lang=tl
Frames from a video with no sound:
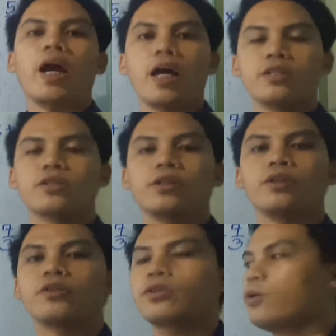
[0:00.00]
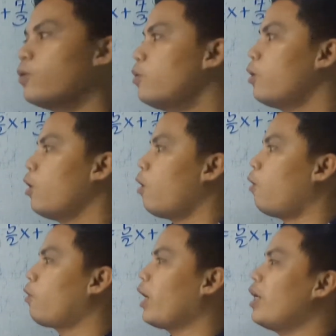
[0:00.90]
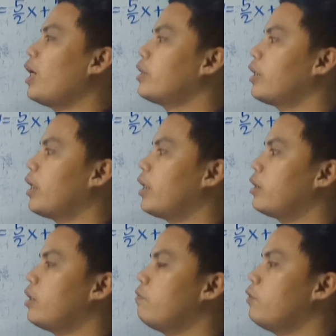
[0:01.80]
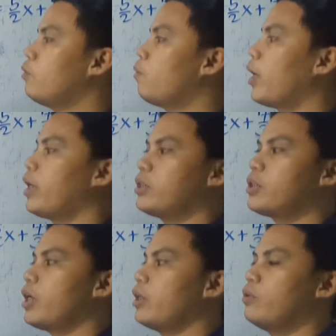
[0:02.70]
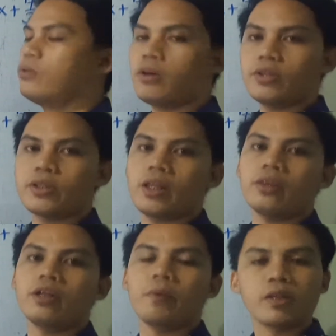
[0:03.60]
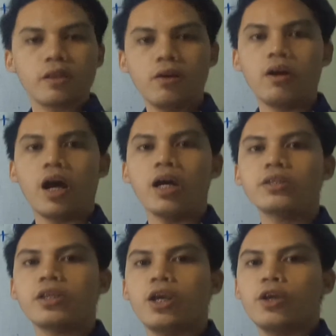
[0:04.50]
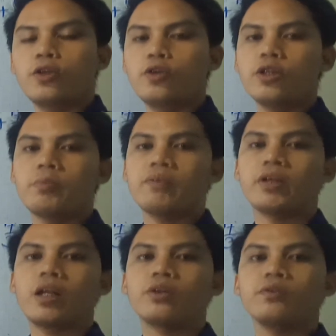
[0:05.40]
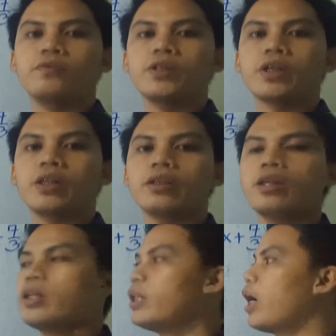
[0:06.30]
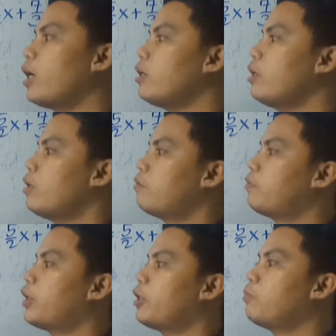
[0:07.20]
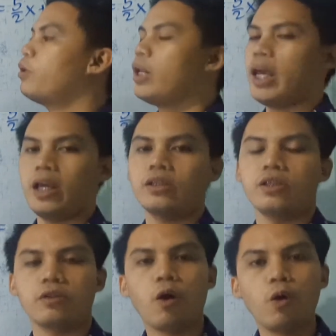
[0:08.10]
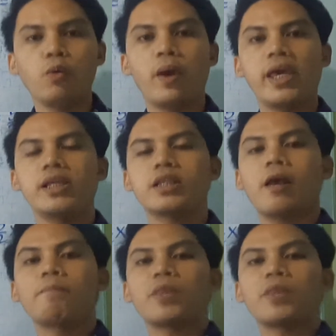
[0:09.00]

answer. So, okay lang na negative yung y at saka yung constant term as long as yung numerical coefficient ng variable x is always